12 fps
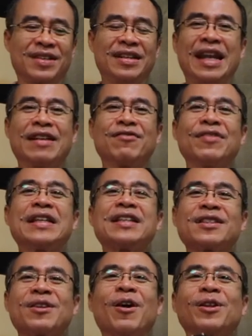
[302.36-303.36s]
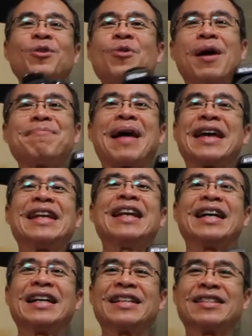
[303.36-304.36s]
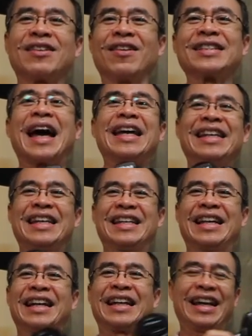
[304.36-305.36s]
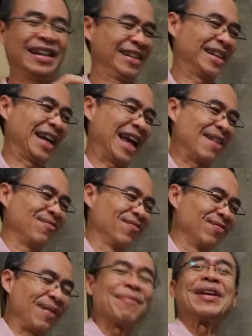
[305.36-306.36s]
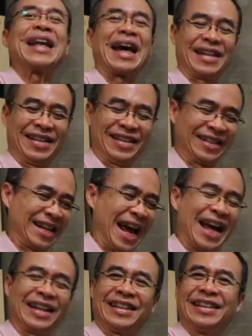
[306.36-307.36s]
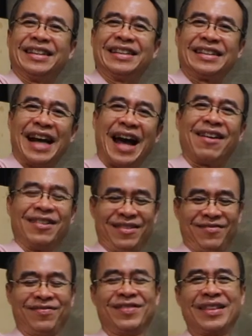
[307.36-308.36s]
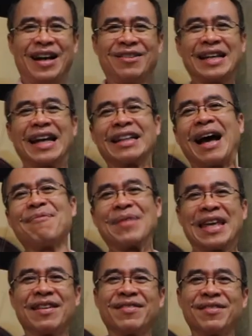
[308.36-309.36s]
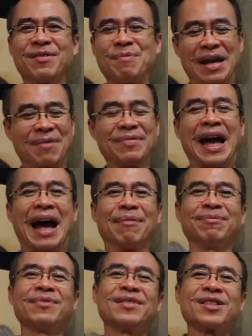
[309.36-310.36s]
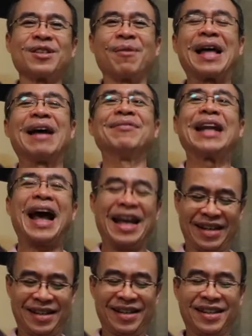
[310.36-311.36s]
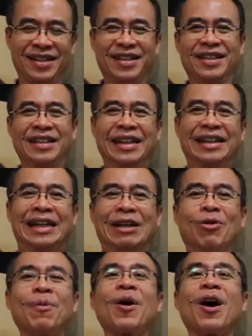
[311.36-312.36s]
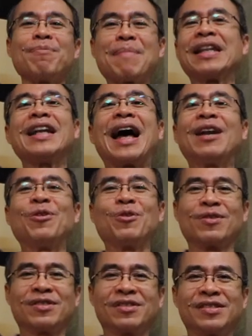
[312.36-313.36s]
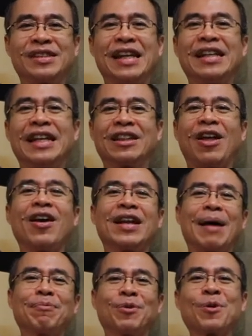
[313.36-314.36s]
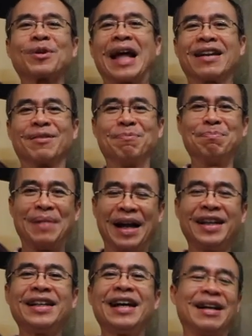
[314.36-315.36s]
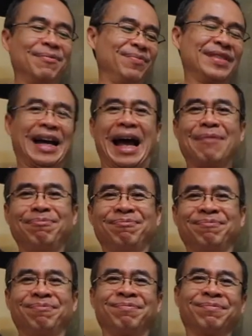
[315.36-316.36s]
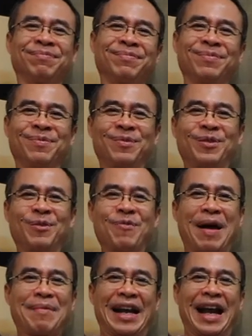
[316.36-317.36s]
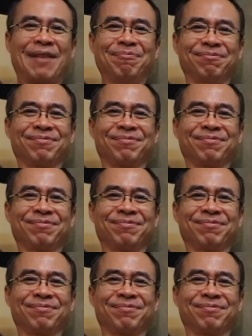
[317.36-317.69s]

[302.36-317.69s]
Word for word: เลนส์ฟิกจาก2ตัวไปได้เลย 2 ไซส์นี้เล็กๆนะครับ ไม่เป็นไรนะอ้าวเข้าใจตามนี้มีคำถามสอบถามมาได้ หรือถืออุปกรณ์มาที่ร้านลุง ยินดีต้อนรับทุกท่านเหมือนเดิมนะครับแวะมานะครับ